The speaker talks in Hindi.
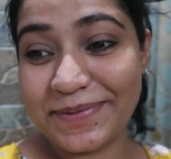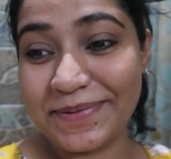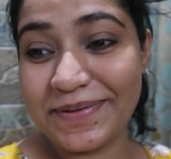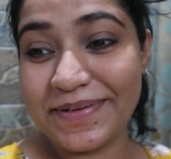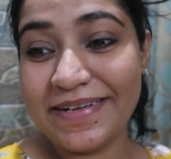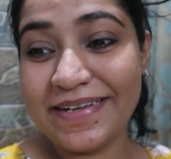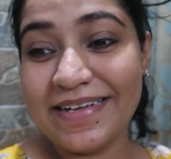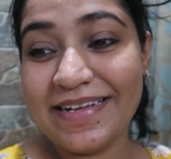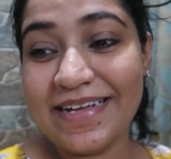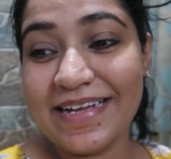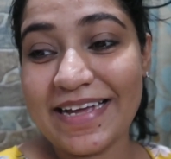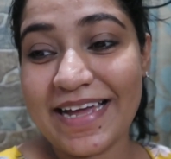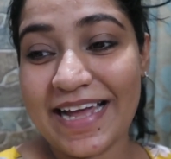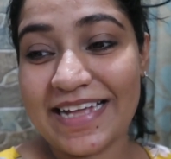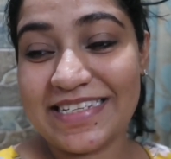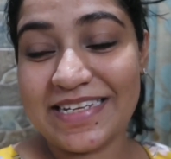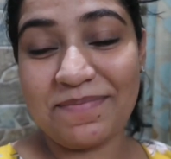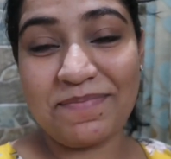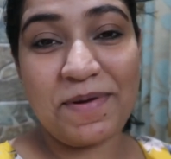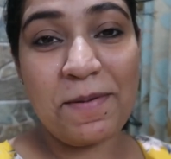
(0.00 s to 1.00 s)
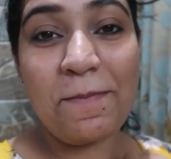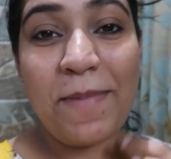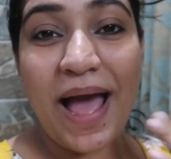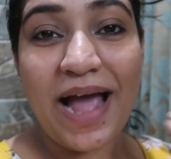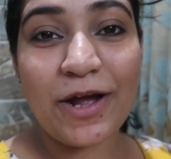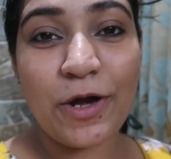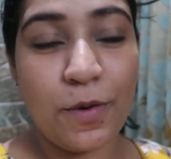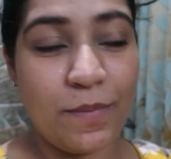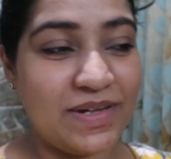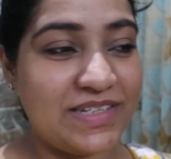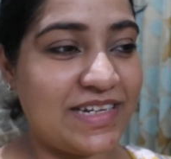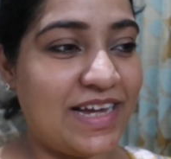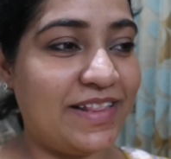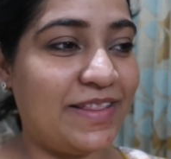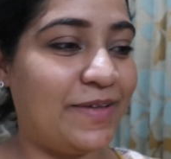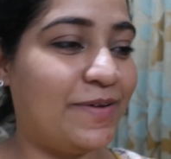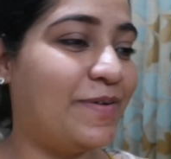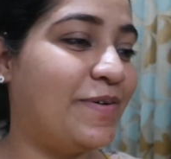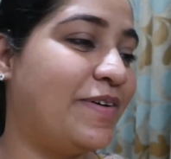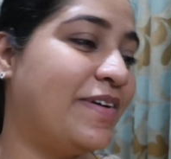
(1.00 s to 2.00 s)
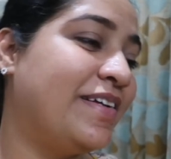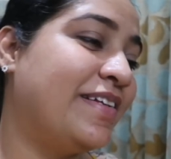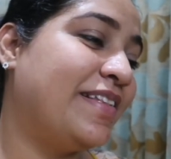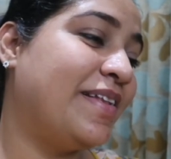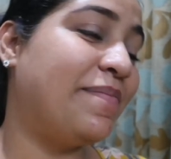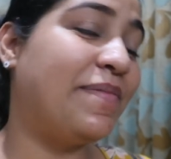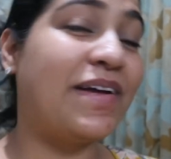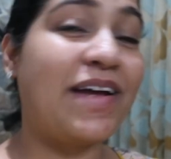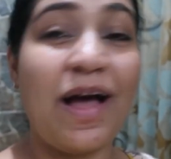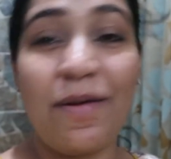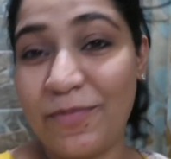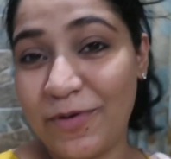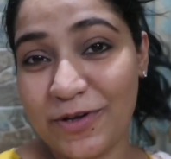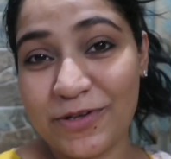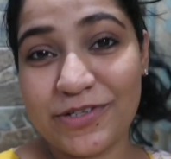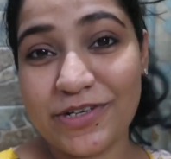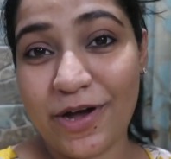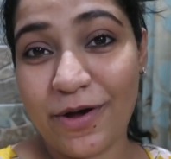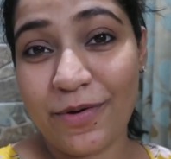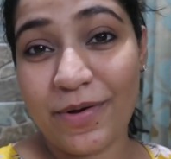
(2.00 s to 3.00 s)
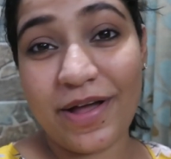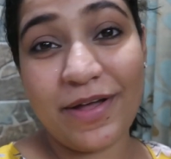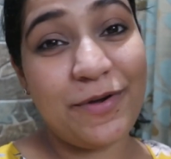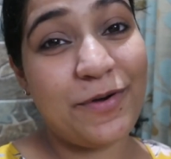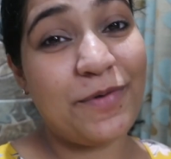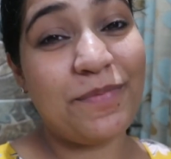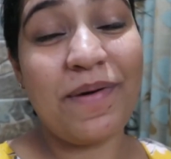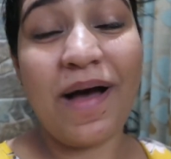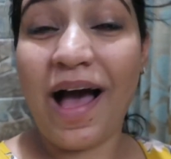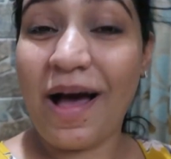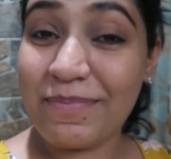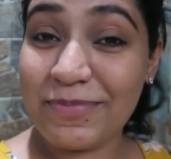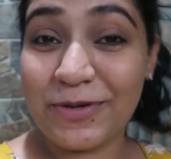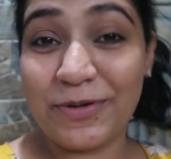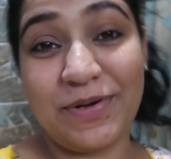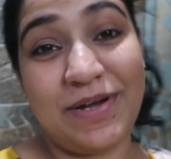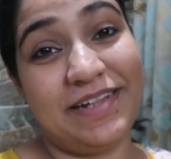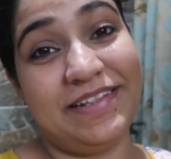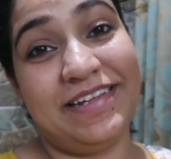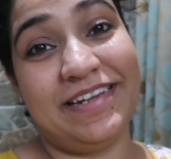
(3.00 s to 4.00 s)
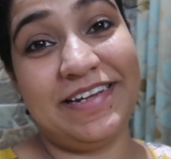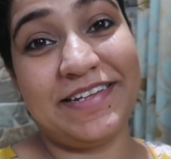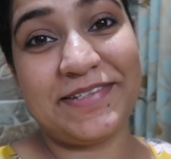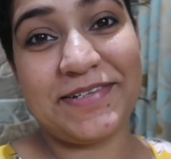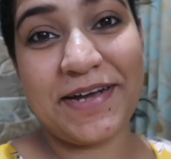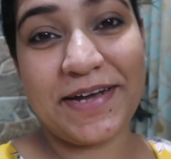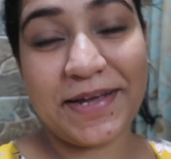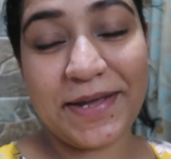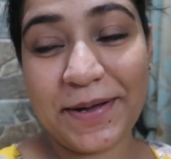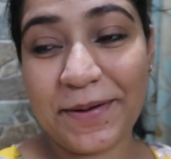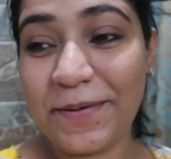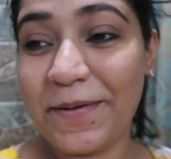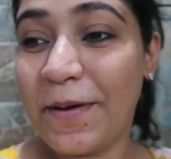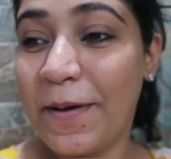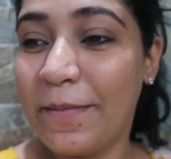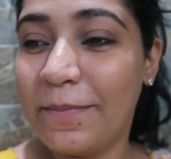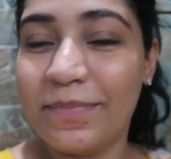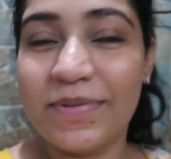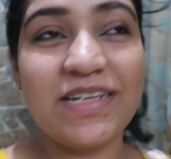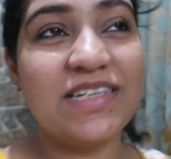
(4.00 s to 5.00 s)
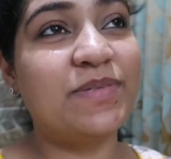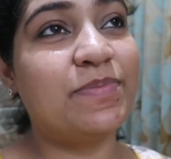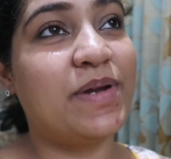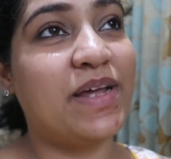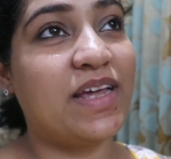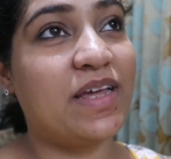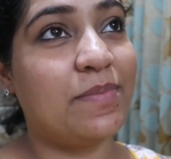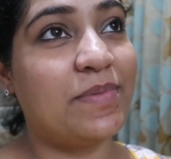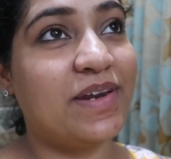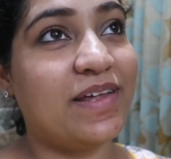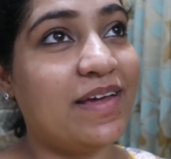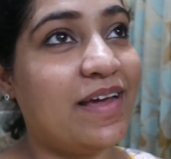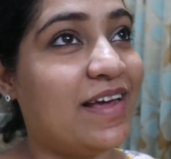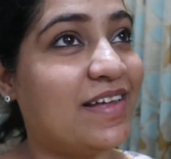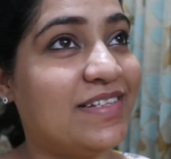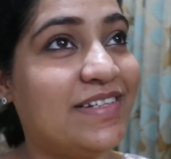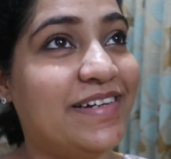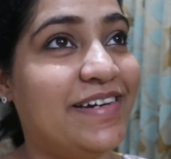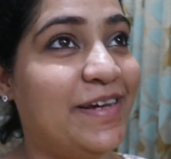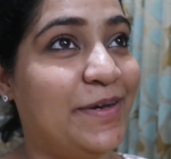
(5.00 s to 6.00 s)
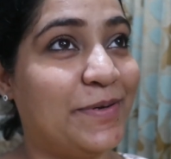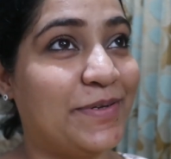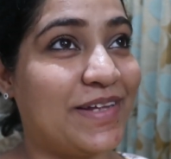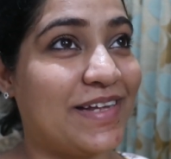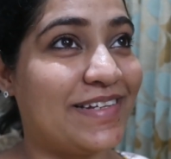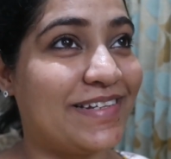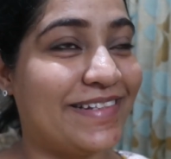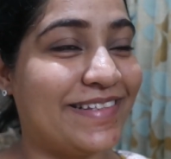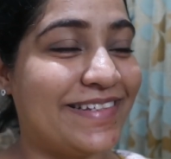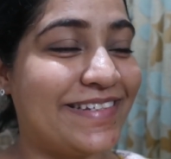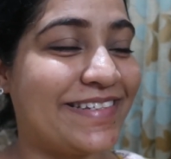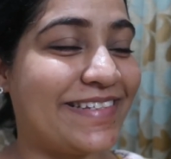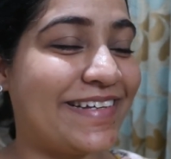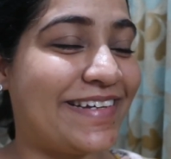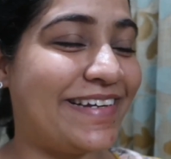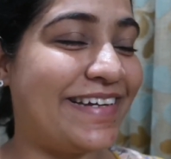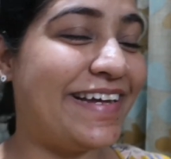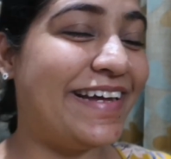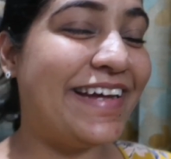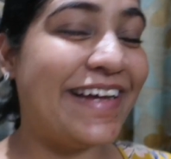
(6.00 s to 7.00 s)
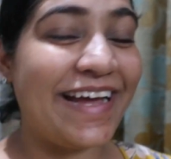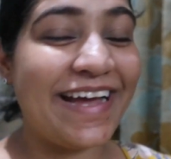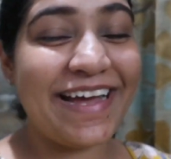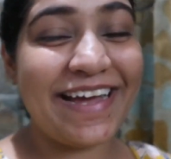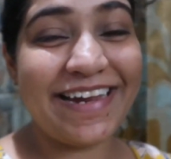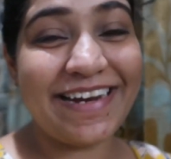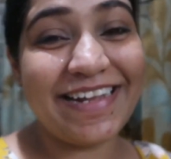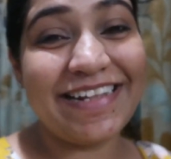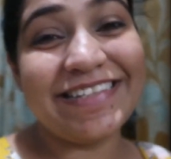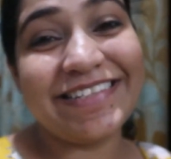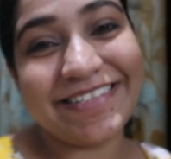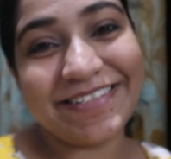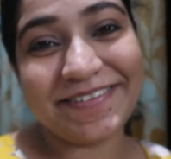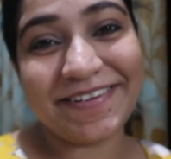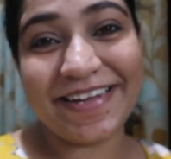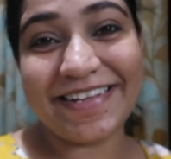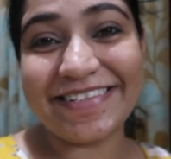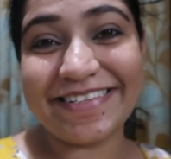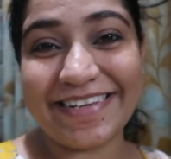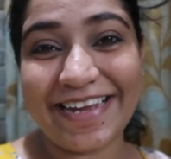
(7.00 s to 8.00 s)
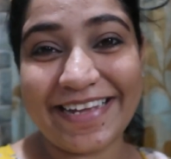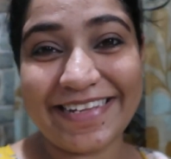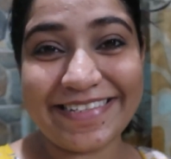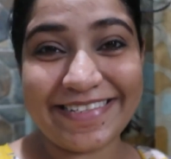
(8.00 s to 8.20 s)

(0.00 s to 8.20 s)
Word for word: हूँ कैसे अपने बैक को बचाती हूँ तब तक आप लोग जाओ आई होप आप लोग का दिन अच्छा गया हो प्लीज़ प्रे कि मेरी ए ठीक होता है जल्दी से